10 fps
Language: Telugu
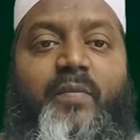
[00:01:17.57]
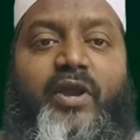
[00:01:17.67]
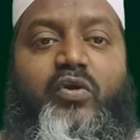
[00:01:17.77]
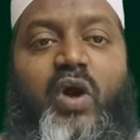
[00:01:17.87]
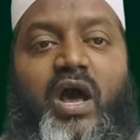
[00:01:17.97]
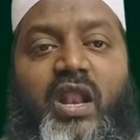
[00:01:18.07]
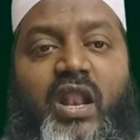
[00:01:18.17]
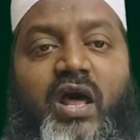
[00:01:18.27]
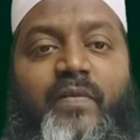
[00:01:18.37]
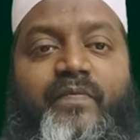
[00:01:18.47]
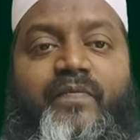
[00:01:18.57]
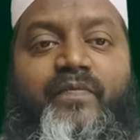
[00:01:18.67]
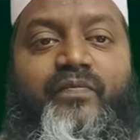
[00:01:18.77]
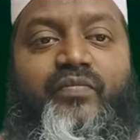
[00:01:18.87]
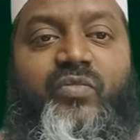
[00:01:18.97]
మరియు అల్లా
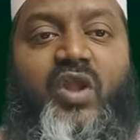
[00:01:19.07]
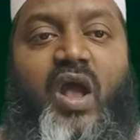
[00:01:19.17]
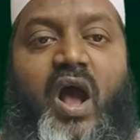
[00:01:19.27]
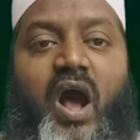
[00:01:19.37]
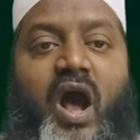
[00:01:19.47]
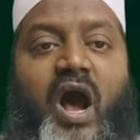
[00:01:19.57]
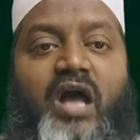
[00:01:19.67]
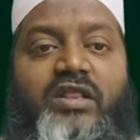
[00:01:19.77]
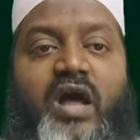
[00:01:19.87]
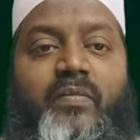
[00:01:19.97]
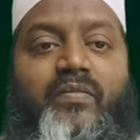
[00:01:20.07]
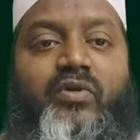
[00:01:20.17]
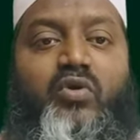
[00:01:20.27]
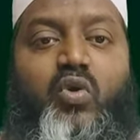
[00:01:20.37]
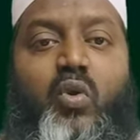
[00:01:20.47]

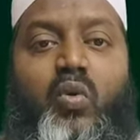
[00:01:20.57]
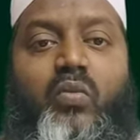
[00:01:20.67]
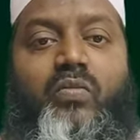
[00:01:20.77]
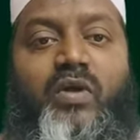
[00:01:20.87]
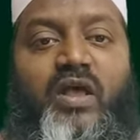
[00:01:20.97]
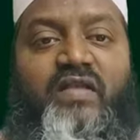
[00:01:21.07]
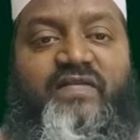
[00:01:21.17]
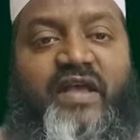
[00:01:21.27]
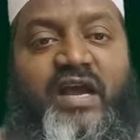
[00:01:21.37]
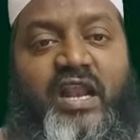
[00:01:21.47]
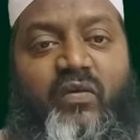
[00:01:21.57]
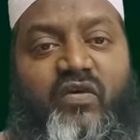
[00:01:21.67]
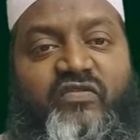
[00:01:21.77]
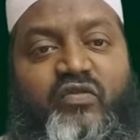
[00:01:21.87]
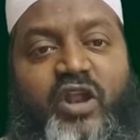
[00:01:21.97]
ఆదాంకు సకల
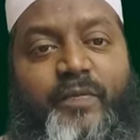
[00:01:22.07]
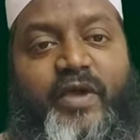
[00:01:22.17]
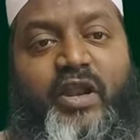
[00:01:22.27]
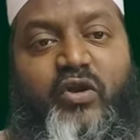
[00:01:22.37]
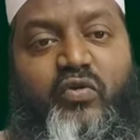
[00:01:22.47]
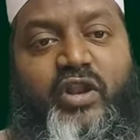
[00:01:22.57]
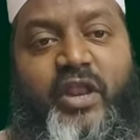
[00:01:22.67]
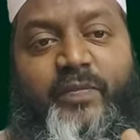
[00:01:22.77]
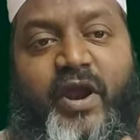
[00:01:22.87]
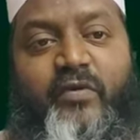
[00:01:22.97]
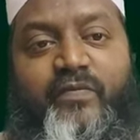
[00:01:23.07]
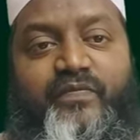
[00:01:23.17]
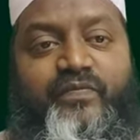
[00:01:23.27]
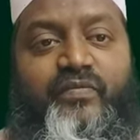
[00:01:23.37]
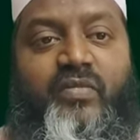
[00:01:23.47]
వస్తువుల పేర్లను నేర్పాడు
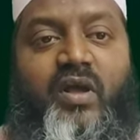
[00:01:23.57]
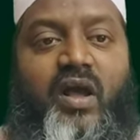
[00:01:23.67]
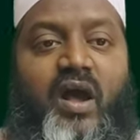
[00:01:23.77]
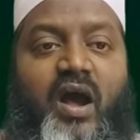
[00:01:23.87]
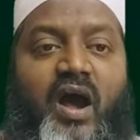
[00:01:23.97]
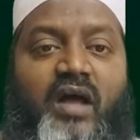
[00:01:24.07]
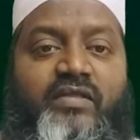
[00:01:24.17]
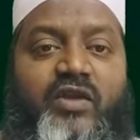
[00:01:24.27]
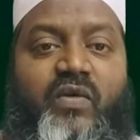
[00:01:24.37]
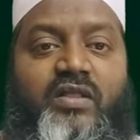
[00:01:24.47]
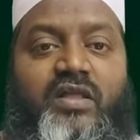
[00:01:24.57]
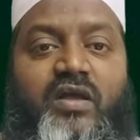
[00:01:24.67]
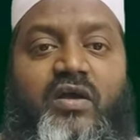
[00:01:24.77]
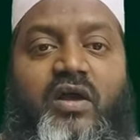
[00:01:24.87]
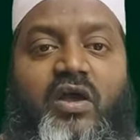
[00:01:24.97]
ఆ తర్వాత
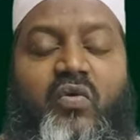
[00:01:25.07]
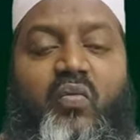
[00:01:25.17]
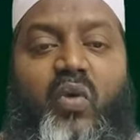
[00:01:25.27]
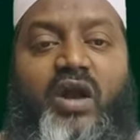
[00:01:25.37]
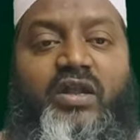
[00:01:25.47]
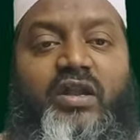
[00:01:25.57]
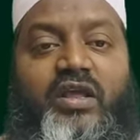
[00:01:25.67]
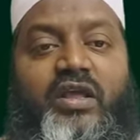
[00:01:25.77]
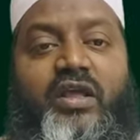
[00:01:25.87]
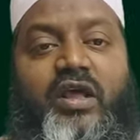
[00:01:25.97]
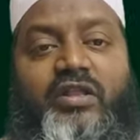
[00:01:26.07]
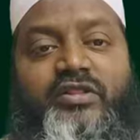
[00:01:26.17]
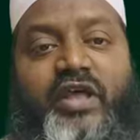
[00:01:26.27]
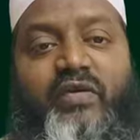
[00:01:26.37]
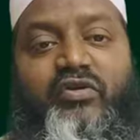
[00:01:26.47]
వాటిని
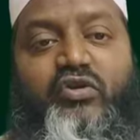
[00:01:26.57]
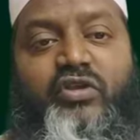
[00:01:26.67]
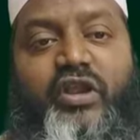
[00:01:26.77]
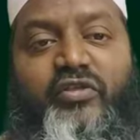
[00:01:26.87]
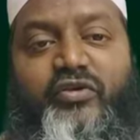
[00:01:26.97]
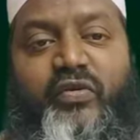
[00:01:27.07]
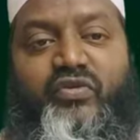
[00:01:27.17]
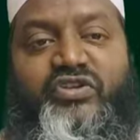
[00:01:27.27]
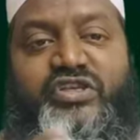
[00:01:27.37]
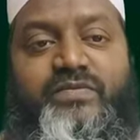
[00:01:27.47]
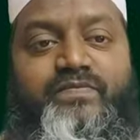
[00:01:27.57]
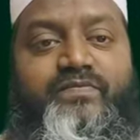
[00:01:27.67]
దైవదూతల ఎదుట ఉంచి